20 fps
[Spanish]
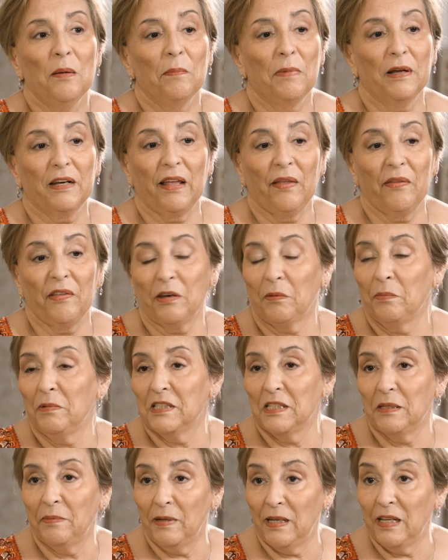para dar
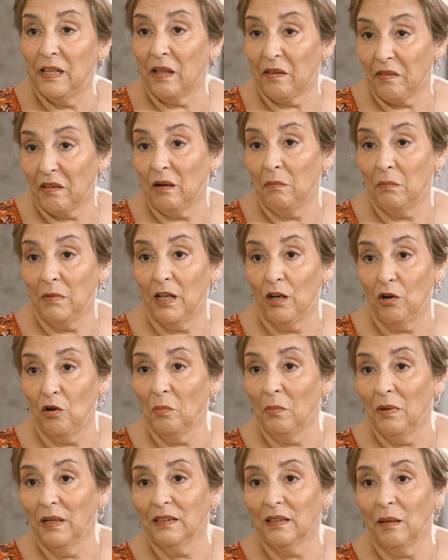visibilidad al
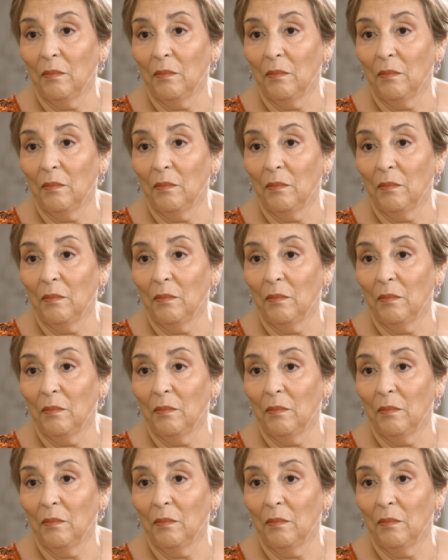mieloma,